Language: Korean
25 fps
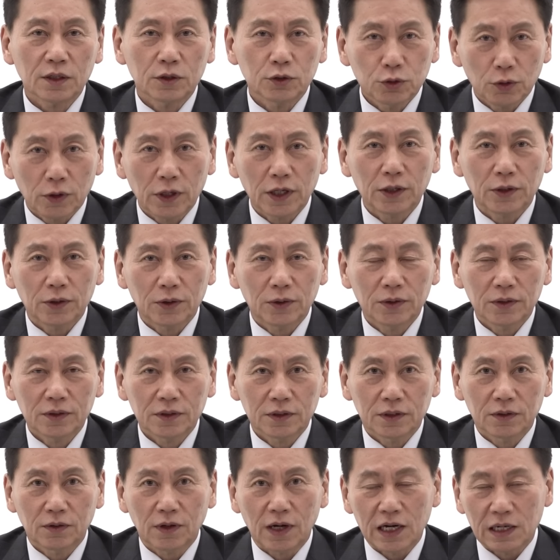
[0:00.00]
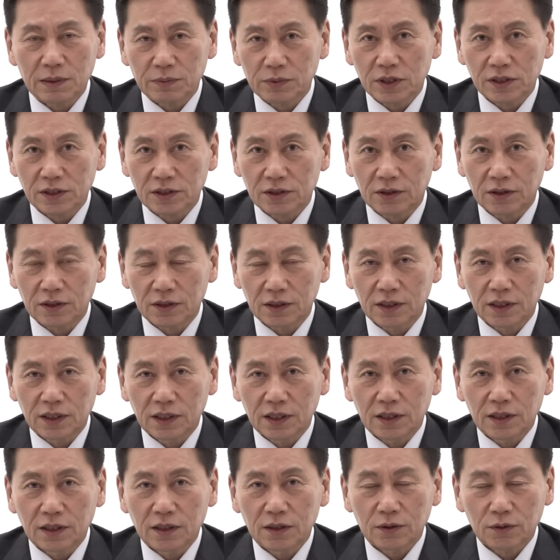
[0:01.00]
좋아요, 그리고 알림 설정
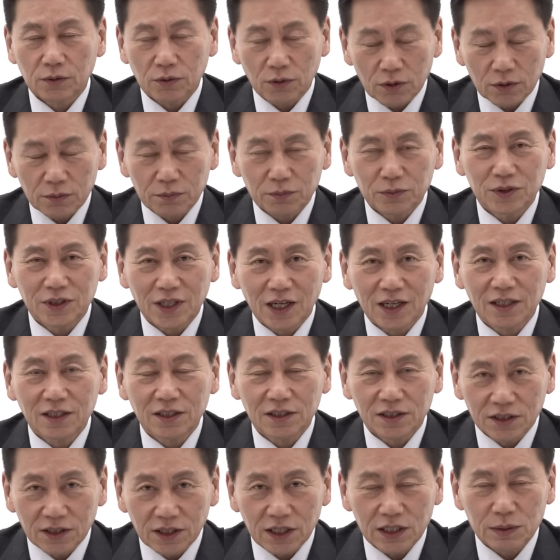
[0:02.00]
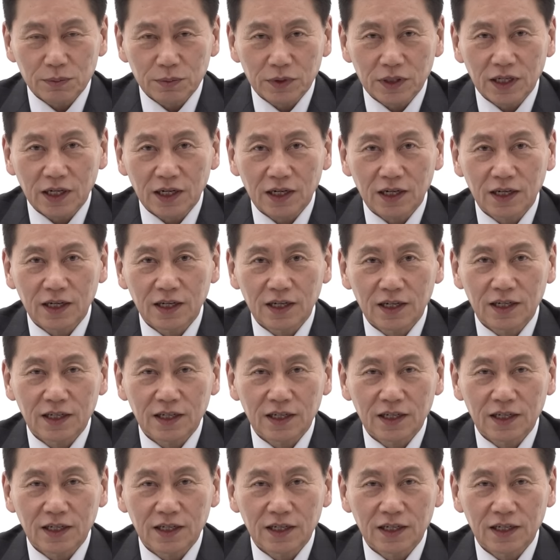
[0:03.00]
꼭 부탁을 드리겠습니다.